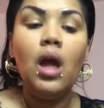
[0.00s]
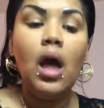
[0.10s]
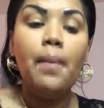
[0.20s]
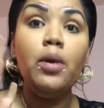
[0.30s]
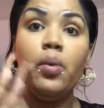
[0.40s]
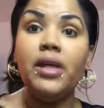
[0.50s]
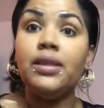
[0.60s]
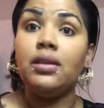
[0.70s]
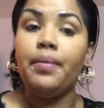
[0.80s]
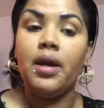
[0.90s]
lo voy a
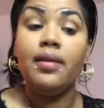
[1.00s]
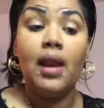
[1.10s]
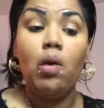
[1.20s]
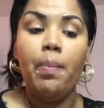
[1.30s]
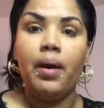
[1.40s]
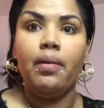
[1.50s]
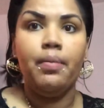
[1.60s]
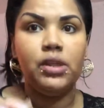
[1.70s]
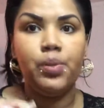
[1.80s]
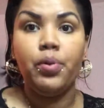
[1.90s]
hacer también en el agua para que vea
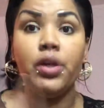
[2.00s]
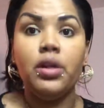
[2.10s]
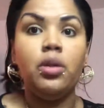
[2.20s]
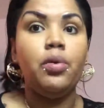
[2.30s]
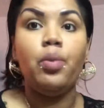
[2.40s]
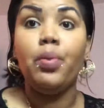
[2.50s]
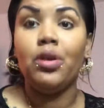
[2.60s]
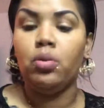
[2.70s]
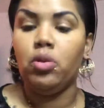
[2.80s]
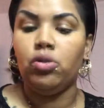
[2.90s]
me eche un poquitito, pero no puedo
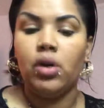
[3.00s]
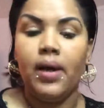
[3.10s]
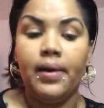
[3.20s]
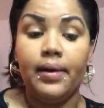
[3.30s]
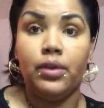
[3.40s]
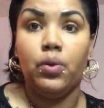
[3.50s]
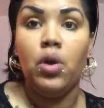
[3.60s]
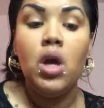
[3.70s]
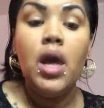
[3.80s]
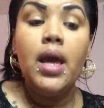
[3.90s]
estar tomando eso cada rato.
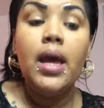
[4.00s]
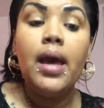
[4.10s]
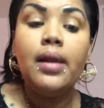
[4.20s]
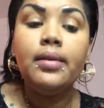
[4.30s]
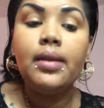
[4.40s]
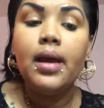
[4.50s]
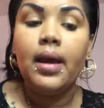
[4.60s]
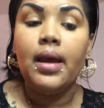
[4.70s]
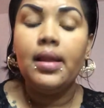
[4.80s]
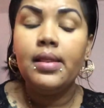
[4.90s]
El
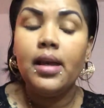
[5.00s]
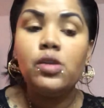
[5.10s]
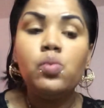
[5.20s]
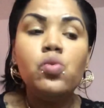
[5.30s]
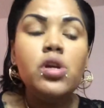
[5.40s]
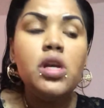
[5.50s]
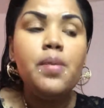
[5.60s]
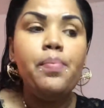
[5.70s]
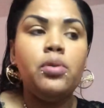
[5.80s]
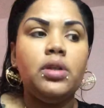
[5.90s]
té, el té es muy
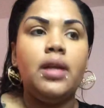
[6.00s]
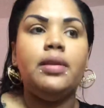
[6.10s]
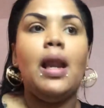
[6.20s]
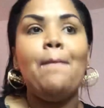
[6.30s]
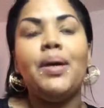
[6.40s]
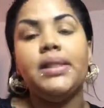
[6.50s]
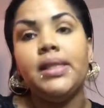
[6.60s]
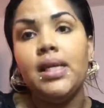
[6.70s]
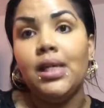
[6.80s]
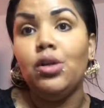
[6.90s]
importante. Las
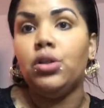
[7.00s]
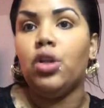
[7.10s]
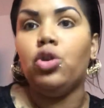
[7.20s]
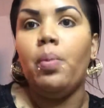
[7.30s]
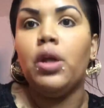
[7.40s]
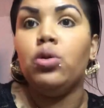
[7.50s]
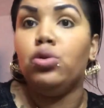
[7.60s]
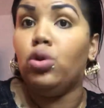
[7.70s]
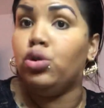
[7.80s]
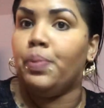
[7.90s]
pastillas lo están tomando
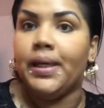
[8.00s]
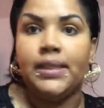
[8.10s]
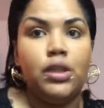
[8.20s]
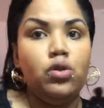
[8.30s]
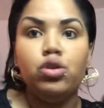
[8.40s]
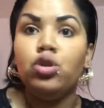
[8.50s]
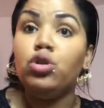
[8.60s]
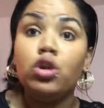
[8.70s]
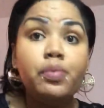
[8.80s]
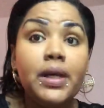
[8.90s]
dos veces. No
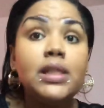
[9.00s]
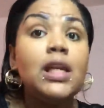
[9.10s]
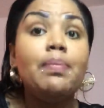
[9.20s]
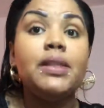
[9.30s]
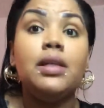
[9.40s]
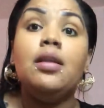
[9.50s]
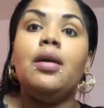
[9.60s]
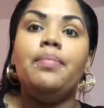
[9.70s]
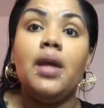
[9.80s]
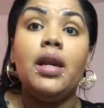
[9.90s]
son dos veces las pastillas de
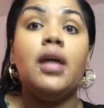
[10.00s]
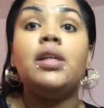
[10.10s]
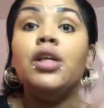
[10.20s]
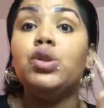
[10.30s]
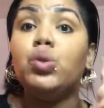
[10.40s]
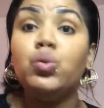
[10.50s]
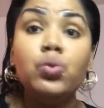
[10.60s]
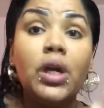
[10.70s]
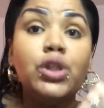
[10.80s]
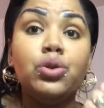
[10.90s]
la mañana, es
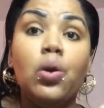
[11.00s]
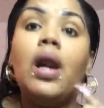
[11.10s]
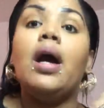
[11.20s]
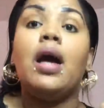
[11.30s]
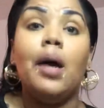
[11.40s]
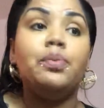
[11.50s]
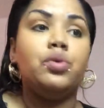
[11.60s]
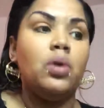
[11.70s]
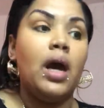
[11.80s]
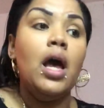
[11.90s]
una sola
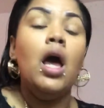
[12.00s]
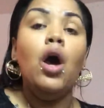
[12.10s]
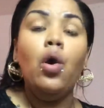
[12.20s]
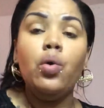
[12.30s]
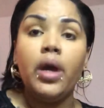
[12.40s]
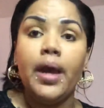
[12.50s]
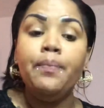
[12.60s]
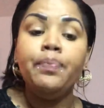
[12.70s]
cápsula, ¿ok?